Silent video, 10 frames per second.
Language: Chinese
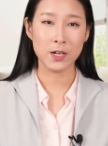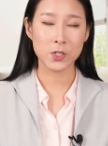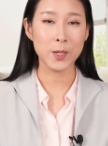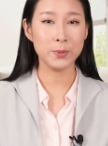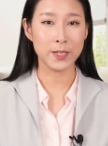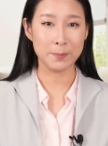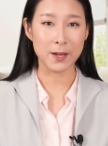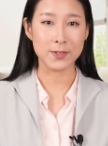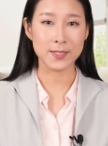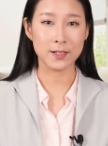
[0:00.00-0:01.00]
川普的
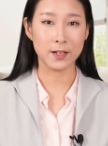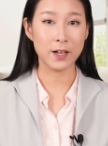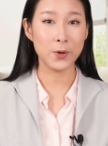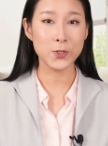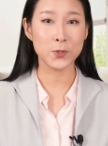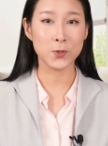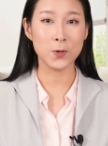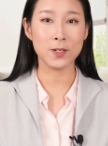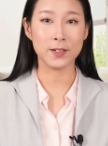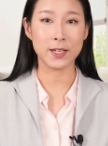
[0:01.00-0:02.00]
表现高出
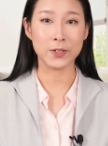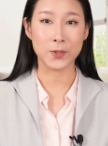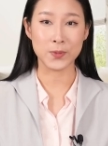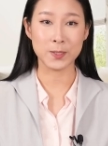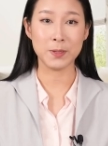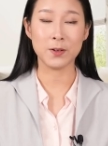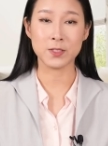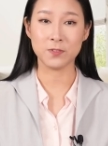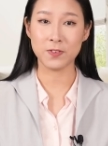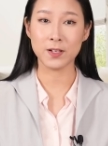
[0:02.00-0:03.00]
共和党邮寄票
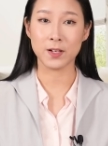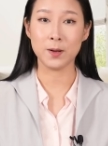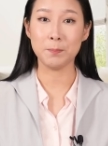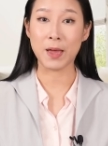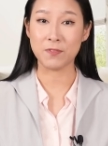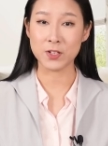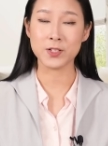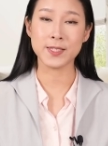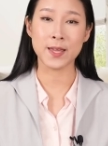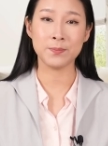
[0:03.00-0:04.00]
子份额百分
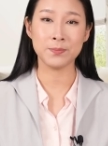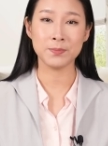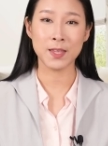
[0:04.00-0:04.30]
之三，